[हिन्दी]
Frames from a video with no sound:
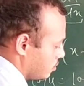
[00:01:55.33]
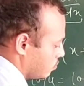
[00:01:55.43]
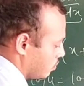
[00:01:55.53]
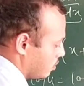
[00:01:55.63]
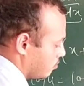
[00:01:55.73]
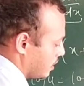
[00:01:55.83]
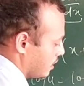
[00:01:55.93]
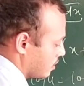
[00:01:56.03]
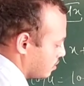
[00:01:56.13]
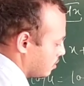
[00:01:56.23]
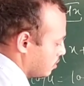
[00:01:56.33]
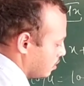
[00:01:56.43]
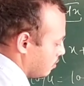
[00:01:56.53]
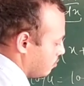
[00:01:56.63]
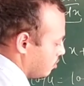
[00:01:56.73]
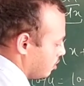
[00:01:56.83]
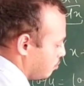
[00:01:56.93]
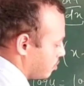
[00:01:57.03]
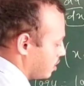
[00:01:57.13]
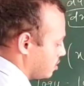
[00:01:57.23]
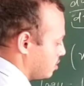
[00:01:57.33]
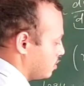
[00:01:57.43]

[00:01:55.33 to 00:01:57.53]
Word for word: वन बाई एक्स फिर प्लस